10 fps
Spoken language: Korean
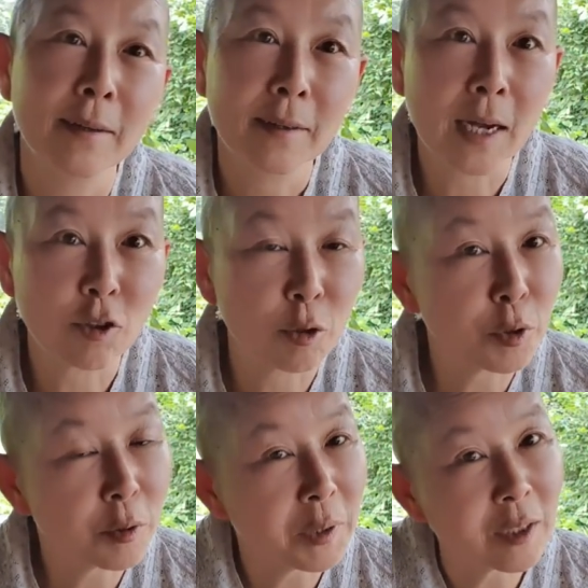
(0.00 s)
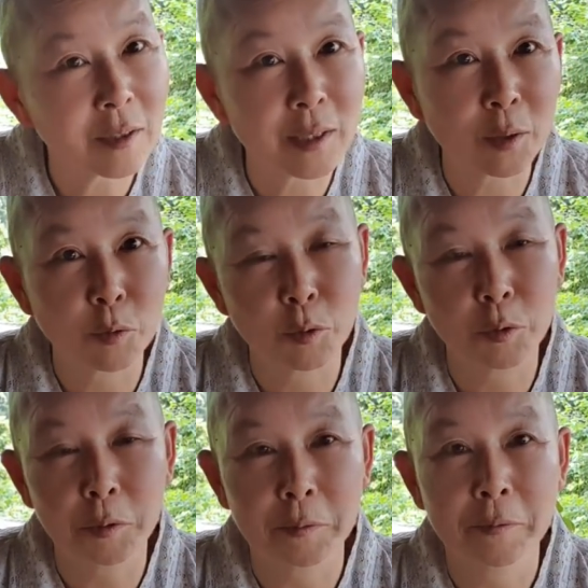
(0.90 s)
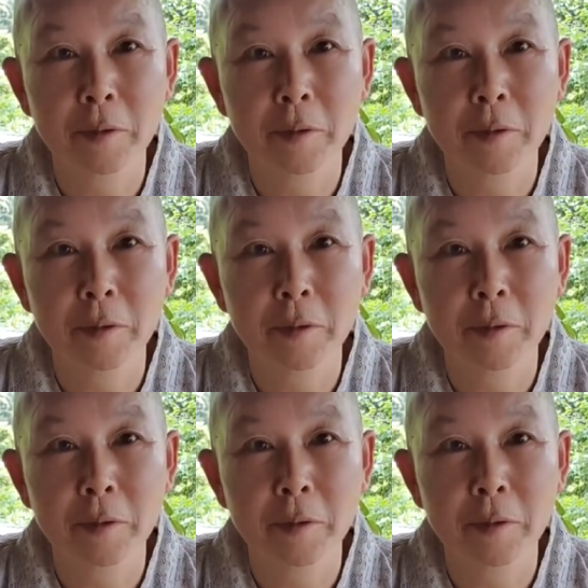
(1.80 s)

다 저보고 미쳤다고